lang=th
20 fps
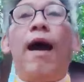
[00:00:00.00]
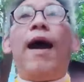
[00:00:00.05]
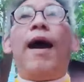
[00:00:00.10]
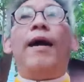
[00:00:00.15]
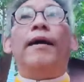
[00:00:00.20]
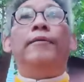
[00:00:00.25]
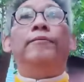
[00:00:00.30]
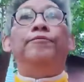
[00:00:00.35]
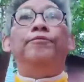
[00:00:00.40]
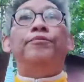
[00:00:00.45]
อ
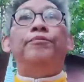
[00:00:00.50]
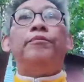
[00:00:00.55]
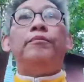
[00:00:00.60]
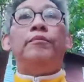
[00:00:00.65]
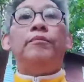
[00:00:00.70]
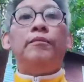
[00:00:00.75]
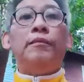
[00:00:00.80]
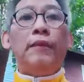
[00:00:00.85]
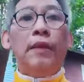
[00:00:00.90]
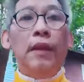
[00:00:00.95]
ย่าง
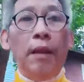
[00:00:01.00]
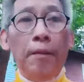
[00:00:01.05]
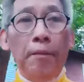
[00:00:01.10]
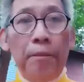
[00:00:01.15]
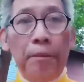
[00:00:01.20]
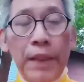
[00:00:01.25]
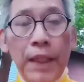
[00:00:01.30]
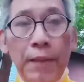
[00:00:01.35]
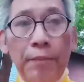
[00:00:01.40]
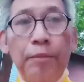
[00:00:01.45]

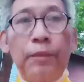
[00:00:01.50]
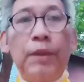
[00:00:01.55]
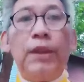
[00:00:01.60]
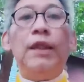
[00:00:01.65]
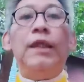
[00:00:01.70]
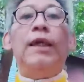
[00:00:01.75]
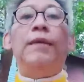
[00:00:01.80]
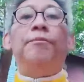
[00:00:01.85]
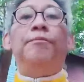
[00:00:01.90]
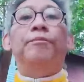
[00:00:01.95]
เปรียบ
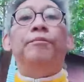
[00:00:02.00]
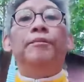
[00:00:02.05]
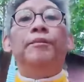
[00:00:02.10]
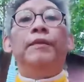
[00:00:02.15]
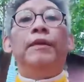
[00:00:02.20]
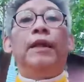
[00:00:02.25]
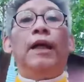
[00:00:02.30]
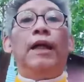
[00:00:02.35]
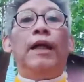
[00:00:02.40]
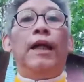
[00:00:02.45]
เทียบ
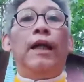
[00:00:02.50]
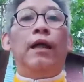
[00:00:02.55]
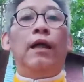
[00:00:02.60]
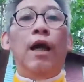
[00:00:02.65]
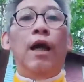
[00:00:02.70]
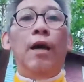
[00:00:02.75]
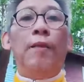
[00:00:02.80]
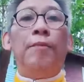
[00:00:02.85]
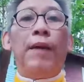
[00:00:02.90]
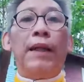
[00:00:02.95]
แล้
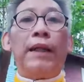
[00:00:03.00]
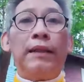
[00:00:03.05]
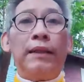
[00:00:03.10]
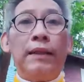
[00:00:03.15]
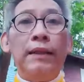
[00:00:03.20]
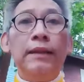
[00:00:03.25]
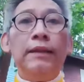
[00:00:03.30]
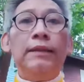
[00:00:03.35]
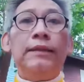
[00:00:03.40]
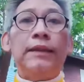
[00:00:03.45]
วก็บัน
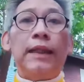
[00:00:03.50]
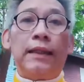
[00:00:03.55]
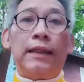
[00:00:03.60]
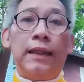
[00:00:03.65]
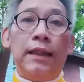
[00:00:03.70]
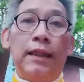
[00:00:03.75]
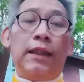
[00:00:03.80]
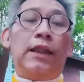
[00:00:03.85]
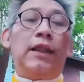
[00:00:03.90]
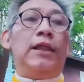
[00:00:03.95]
ทึกส
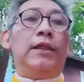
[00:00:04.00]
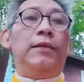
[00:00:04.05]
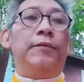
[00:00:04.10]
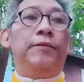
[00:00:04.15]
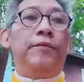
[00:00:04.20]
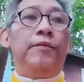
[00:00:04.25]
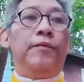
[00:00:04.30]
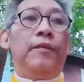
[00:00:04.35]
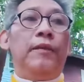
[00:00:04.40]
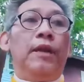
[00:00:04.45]
ถิติ
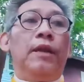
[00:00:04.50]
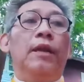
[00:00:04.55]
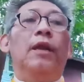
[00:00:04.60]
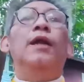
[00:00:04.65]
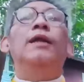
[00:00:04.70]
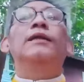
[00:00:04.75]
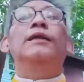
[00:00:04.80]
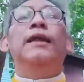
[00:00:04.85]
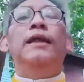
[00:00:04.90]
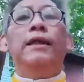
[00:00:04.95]

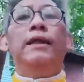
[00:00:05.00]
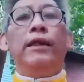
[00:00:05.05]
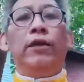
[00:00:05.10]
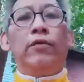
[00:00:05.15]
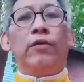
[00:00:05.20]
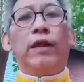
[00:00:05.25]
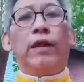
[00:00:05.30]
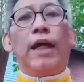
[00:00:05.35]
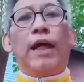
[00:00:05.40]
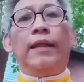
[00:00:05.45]
ก็เช่น
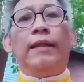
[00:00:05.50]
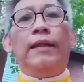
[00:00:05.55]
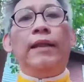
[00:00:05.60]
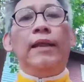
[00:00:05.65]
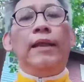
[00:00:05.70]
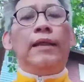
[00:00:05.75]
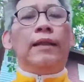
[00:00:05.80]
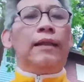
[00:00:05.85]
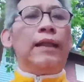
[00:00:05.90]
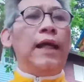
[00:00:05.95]
เดียวกัน
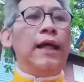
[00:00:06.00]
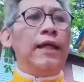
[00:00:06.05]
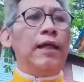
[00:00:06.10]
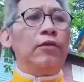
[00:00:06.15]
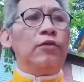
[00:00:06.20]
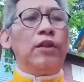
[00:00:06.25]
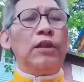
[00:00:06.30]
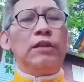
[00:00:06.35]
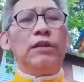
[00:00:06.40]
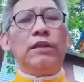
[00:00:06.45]
ถ้า
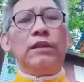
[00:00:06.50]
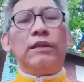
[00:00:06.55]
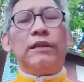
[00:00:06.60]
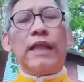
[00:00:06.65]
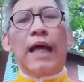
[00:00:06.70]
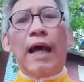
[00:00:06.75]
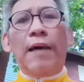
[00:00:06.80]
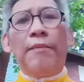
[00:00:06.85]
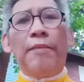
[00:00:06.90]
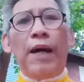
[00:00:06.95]
เราจะศึ
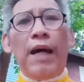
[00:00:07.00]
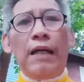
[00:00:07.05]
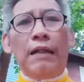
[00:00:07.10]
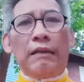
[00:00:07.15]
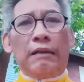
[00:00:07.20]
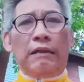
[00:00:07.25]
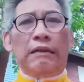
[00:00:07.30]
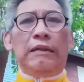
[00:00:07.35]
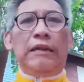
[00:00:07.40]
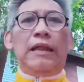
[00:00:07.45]
กษาพระ
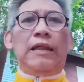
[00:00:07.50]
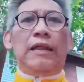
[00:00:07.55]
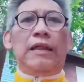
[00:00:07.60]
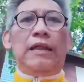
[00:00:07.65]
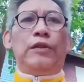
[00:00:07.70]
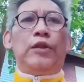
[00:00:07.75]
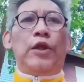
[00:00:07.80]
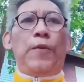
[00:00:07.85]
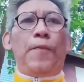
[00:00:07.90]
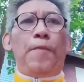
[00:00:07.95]
เครื่อง
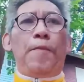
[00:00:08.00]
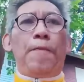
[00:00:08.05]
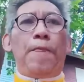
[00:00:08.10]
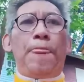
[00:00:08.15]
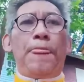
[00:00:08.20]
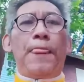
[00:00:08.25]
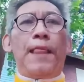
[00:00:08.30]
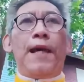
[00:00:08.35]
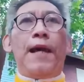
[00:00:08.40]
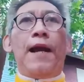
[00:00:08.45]
เนี่ย
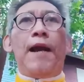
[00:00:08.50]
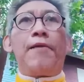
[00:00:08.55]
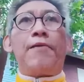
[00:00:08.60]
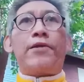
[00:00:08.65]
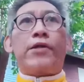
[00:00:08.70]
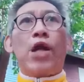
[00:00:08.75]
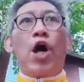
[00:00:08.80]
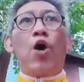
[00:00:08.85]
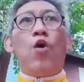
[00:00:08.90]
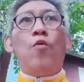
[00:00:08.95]

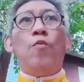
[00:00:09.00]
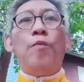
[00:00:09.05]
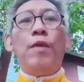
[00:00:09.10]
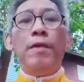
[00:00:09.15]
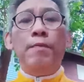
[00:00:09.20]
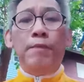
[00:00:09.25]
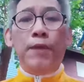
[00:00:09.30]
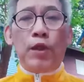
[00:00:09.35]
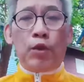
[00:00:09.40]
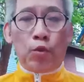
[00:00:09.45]
เรา
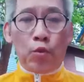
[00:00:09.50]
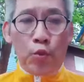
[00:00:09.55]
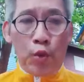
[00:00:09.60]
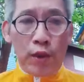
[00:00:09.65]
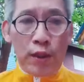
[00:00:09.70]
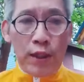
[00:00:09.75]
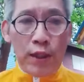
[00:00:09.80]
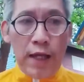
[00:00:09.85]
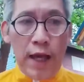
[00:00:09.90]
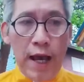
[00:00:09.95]
ไม่มีตั
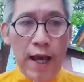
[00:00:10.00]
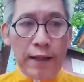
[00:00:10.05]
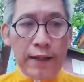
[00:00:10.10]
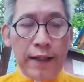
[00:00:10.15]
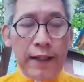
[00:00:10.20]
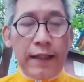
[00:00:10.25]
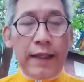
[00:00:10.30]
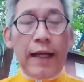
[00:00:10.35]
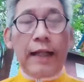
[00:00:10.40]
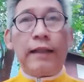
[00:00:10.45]
วอย่าง
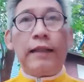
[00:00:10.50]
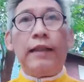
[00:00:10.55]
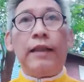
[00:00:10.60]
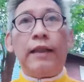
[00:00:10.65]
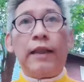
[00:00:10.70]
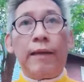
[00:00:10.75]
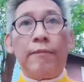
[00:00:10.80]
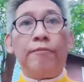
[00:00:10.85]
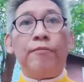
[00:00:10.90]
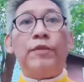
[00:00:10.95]
ในการ
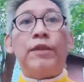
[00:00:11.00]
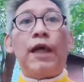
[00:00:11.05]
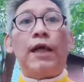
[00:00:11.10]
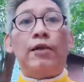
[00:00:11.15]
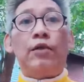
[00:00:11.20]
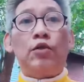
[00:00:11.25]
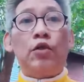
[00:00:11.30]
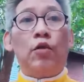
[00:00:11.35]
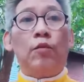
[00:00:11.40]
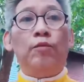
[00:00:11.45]
เก็บ
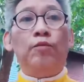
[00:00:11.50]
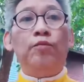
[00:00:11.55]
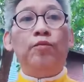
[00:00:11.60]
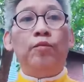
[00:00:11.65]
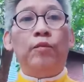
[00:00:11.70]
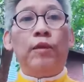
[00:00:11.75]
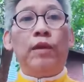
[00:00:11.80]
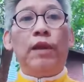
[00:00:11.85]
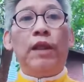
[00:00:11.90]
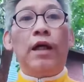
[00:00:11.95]
สะสม
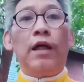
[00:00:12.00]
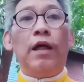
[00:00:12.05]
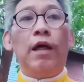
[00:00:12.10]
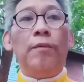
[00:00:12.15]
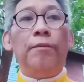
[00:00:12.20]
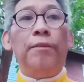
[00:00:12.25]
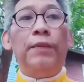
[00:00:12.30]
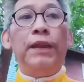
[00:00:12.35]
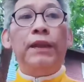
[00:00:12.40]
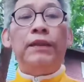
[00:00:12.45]
แล้ว
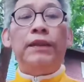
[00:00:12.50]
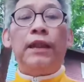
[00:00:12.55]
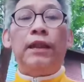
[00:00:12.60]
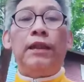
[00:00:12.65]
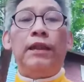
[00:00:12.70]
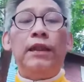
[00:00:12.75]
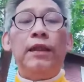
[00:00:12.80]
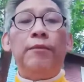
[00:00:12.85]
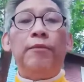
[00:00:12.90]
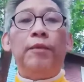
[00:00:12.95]
ก็เพื่อ
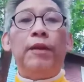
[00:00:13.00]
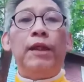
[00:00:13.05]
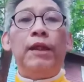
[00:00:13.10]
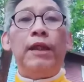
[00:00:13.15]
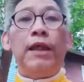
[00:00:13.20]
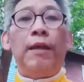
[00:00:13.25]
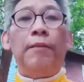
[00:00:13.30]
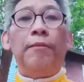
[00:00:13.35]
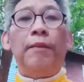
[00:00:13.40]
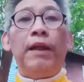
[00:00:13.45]
จะเทียบ
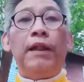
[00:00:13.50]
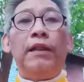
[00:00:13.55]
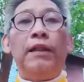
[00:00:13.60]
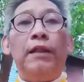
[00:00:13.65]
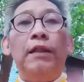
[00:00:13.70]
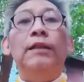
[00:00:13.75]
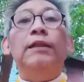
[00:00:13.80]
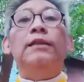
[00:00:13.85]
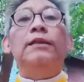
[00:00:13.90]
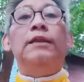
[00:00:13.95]
เคียงบัน
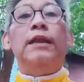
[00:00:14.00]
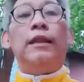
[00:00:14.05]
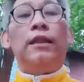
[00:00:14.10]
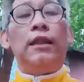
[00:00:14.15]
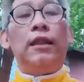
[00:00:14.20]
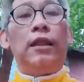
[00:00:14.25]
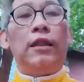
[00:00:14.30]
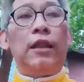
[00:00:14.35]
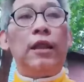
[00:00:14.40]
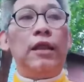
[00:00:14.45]
ทึกส
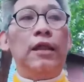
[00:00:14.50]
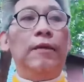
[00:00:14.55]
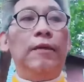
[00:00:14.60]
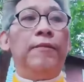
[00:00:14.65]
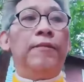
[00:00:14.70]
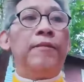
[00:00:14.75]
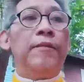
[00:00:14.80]
ถิติ